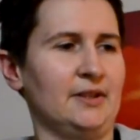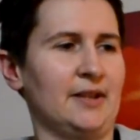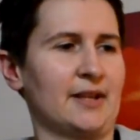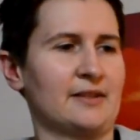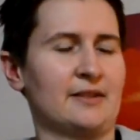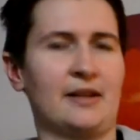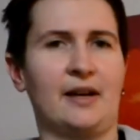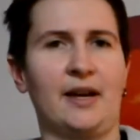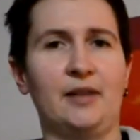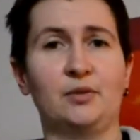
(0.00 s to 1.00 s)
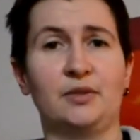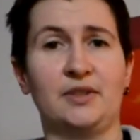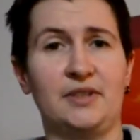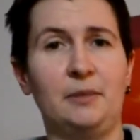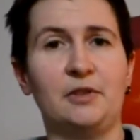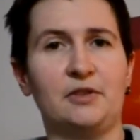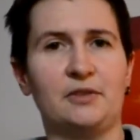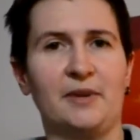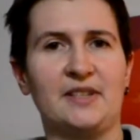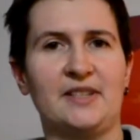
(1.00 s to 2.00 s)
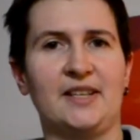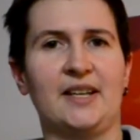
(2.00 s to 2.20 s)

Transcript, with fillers: Nexstar 127